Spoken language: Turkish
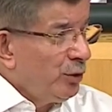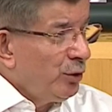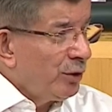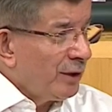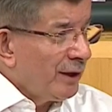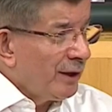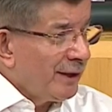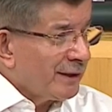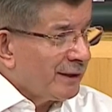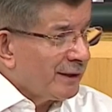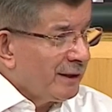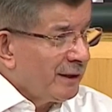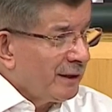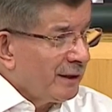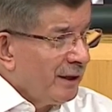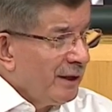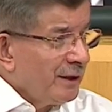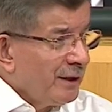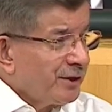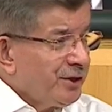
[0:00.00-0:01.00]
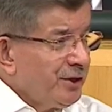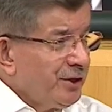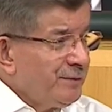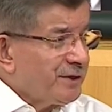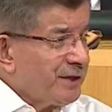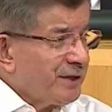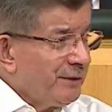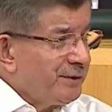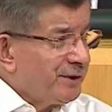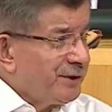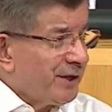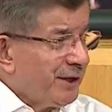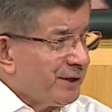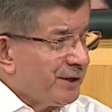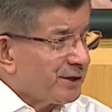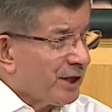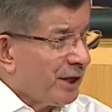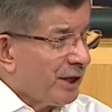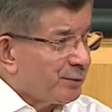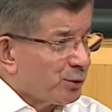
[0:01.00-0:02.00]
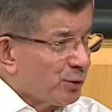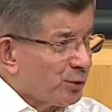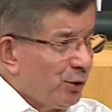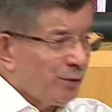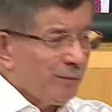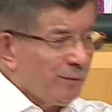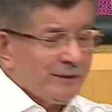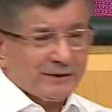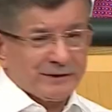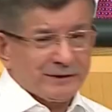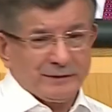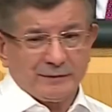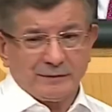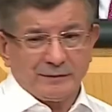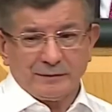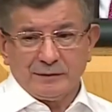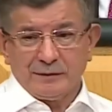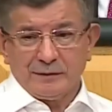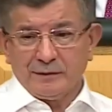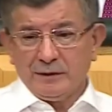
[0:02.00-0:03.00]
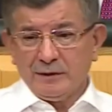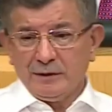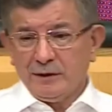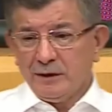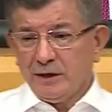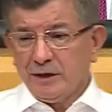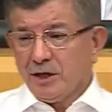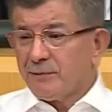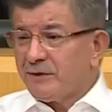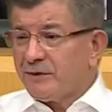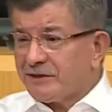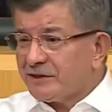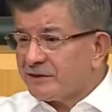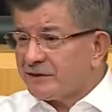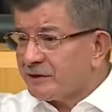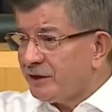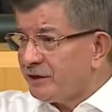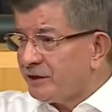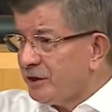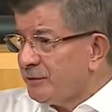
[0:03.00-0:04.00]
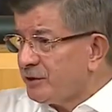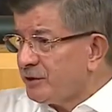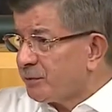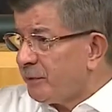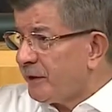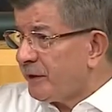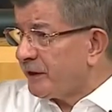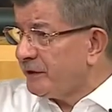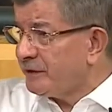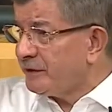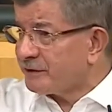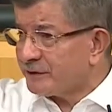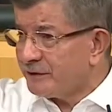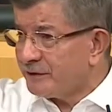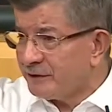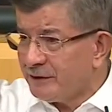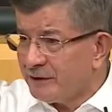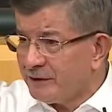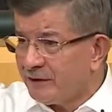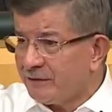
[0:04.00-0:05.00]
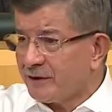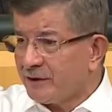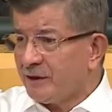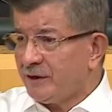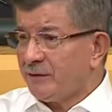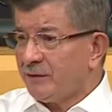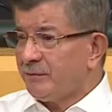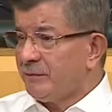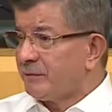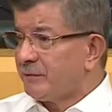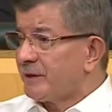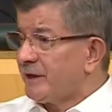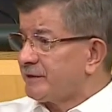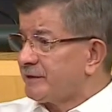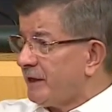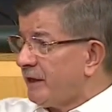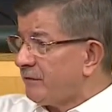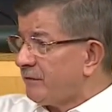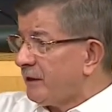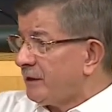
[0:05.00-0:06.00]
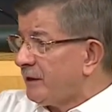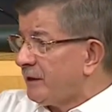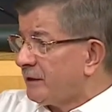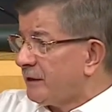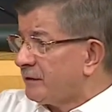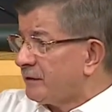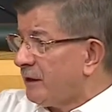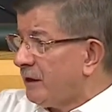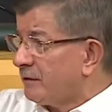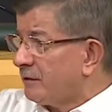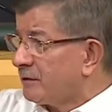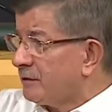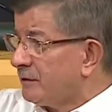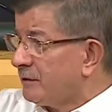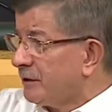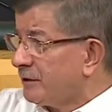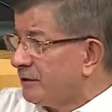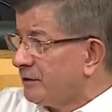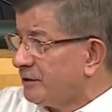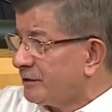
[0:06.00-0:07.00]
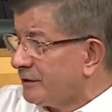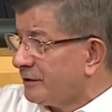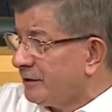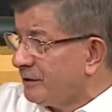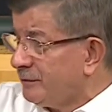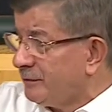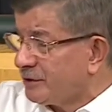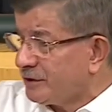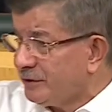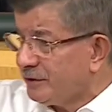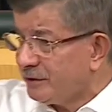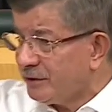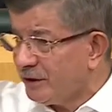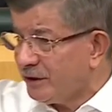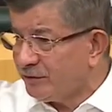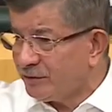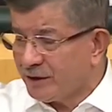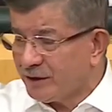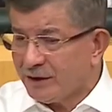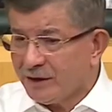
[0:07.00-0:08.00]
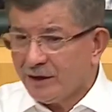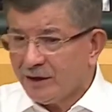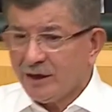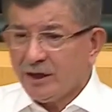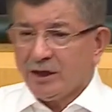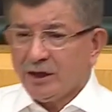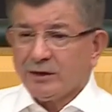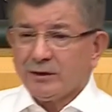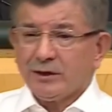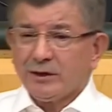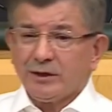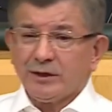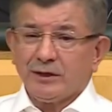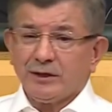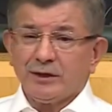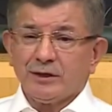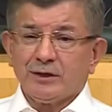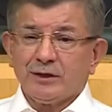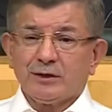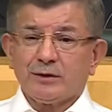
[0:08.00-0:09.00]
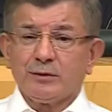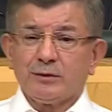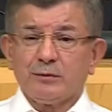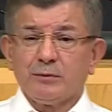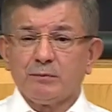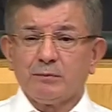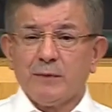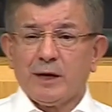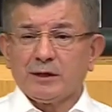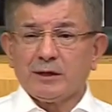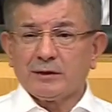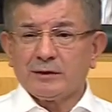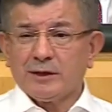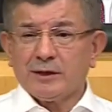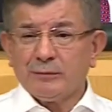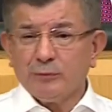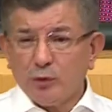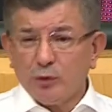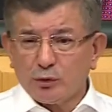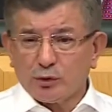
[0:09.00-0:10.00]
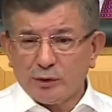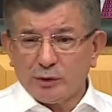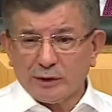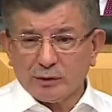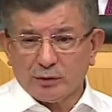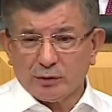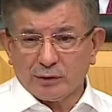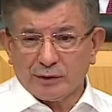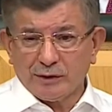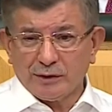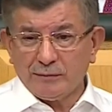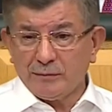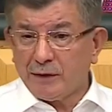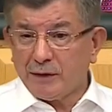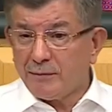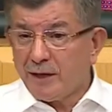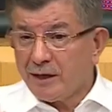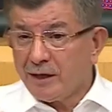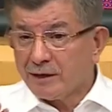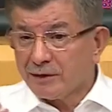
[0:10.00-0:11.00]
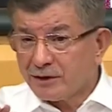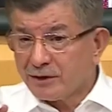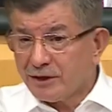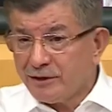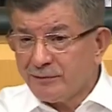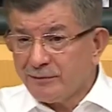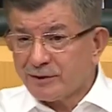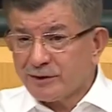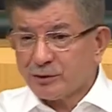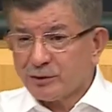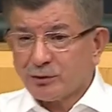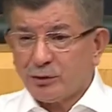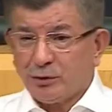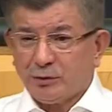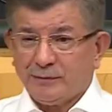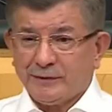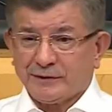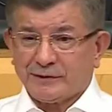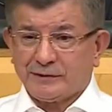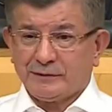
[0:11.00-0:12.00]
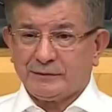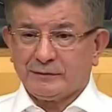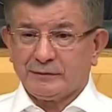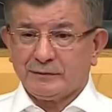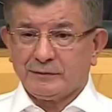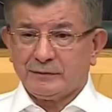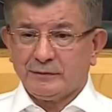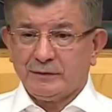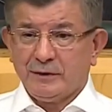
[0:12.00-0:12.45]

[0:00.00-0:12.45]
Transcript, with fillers: Diyorlar ki kimse bize hesap sormasın. Biz istediğimiz parayı istediğine verelim. Rezerv alan adı altında istediğimizin evine, e, malına, mülküne konalım ama kimse sormasın.